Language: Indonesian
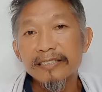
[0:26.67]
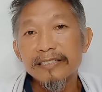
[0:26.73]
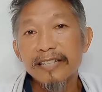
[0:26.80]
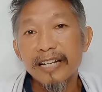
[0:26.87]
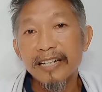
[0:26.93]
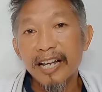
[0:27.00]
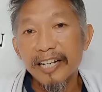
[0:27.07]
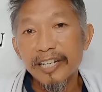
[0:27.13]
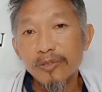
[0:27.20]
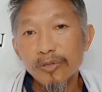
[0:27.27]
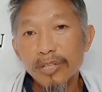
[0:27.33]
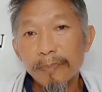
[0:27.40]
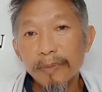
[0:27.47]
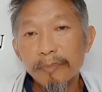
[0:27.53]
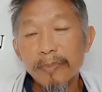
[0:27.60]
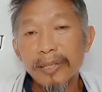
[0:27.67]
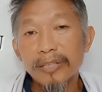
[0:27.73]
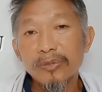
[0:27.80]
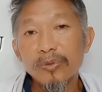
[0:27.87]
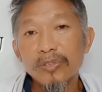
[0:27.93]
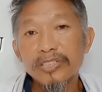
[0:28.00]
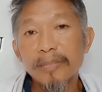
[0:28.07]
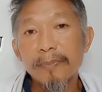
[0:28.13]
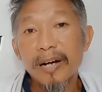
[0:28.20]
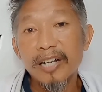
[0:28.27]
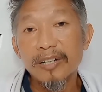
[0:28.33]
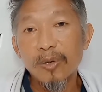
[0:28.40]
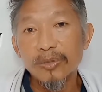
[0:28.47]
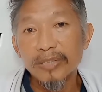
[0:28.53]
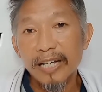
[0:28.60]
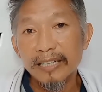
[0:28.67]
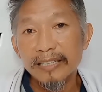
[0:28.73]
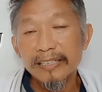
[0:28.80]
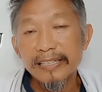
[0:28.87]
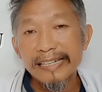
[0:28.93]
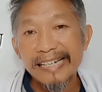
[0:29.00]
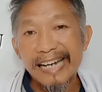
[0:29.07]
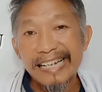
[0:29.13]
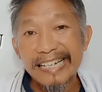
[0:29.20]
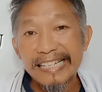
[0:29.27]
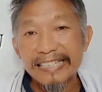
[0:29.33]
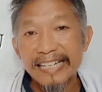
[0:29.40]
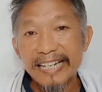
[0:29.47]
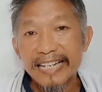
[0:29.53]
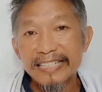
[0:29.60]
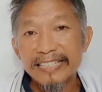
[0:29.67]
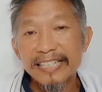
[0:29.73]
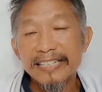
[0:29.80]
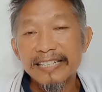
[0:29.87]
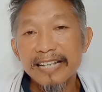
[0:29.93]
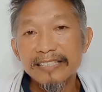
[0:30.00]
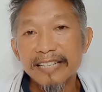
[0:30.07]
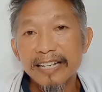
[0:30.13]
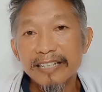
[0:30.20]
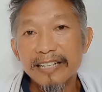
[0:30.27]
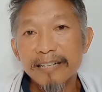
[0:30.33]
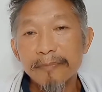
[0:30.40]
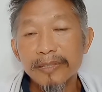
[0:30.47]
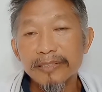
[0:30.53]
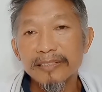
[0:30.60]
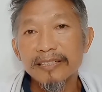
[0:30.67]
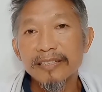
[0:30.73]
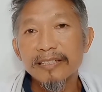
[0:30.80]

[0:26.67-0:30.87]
dan akido dapat membantu keseimbangan otak kanan saya sehingga saya dapat